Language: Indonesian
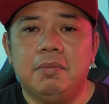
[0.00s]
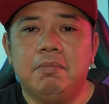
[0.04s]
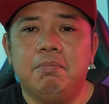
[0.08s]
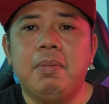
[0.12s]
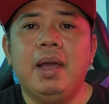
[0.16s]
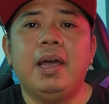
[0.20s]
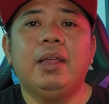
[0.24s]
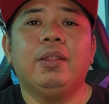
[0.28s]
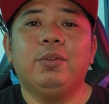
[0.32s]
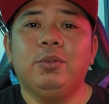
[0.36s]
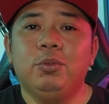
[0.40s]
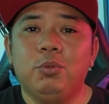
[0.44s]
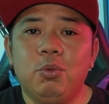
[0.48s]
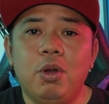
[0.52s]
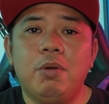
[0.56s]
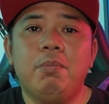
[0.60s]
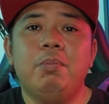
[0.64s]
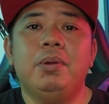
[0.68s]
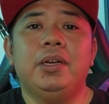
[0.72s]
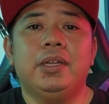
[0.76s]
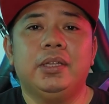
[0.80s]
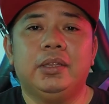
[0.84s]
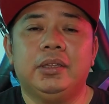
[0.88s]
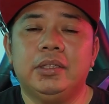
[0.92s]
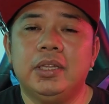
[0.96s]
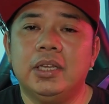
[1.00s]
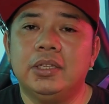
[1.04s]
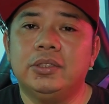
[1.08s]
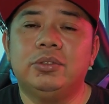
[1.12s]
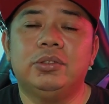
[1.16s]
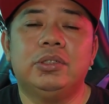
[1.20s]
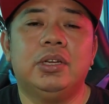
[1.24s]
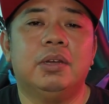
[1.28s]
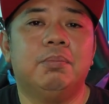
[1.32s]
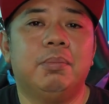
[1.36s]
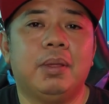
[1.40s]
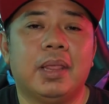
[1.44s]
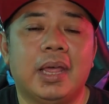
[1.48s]
baru dua menit dia
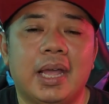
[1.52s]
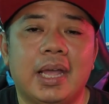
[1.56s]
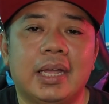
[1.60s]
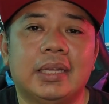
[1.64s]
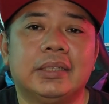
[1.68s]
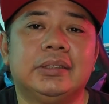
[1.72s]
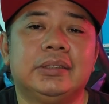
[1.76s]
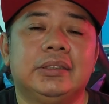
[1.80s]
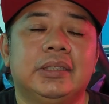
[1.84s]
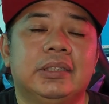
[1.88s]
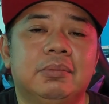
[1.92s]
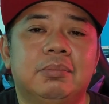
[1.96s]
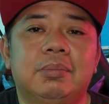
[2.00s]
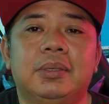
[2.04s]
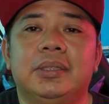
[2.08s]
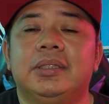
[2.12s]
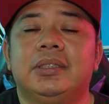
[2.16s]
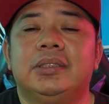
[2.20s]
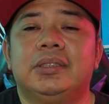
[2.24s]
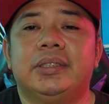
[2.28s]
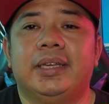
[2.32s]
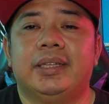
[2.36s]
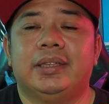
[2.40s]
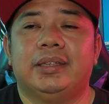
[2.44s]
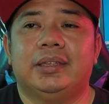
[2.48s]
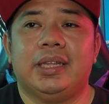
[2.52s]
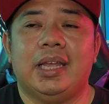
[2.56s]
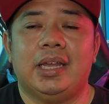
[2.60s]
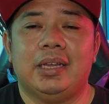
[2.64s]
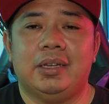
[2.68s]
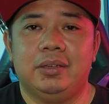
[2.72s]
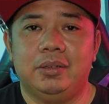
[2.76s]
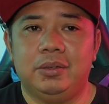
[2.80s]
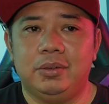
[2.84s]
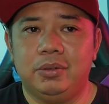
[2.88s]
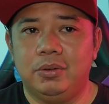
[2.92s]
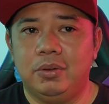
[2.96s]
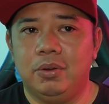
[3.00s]
sudah berhasil
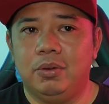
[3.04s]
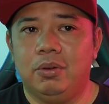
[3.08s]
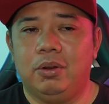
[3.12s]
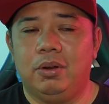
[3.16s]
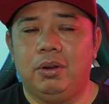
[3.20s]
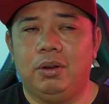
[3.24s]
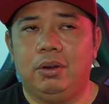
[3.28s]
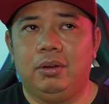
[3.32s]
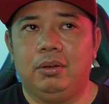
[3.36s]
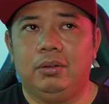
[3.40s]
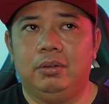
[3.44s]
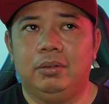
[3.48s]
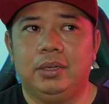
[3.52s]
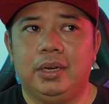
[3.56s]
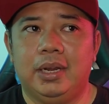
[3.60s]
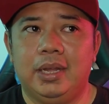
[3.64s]
mencetak gol.